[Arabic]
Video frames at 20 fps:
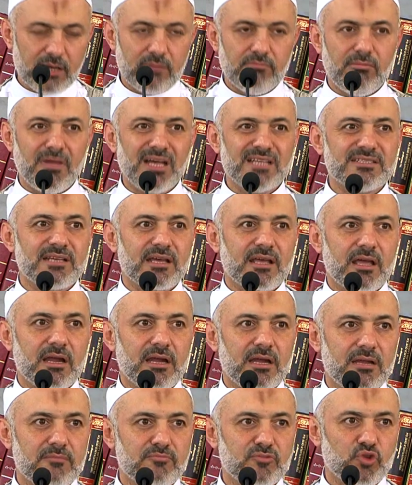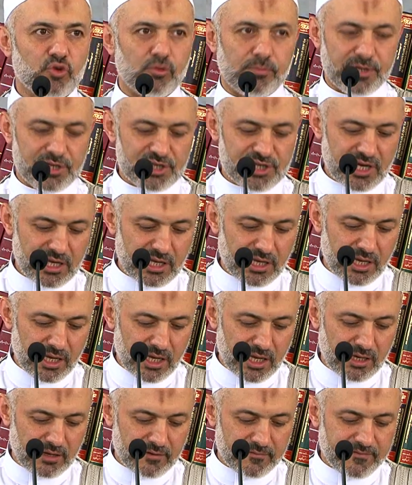ما تكلمت
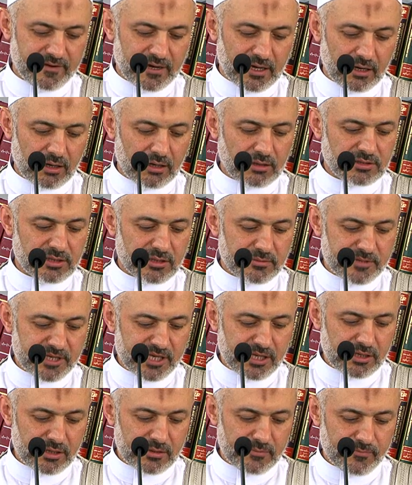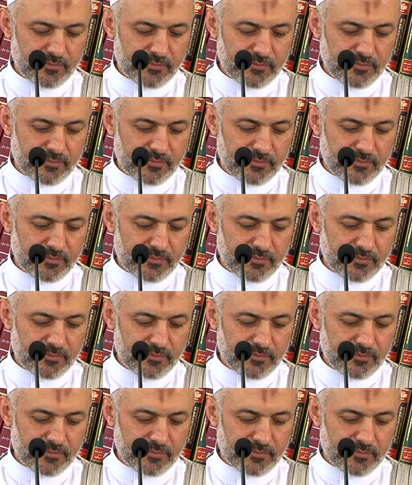بشيء في الغضب